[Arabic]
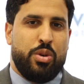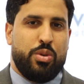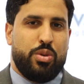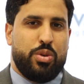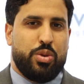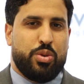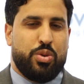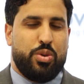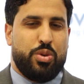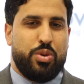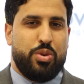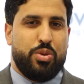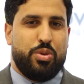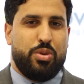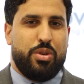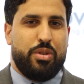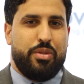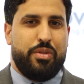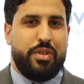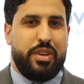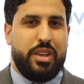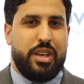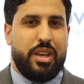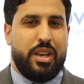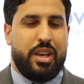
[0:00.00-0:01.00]
ونكونوا
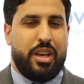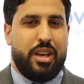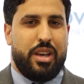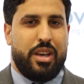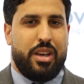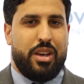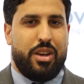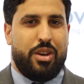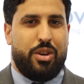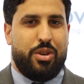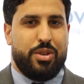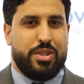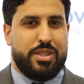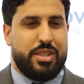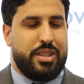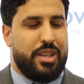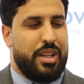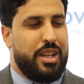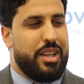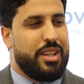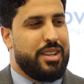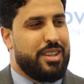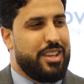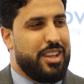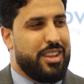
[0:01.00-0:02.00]
في
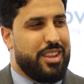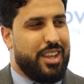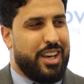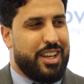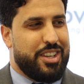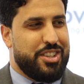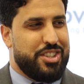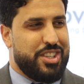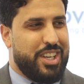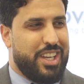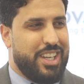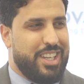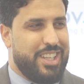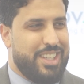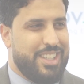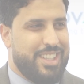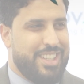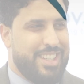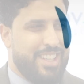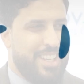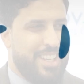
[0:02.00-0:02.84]
حسن الانتظار ان شاء الله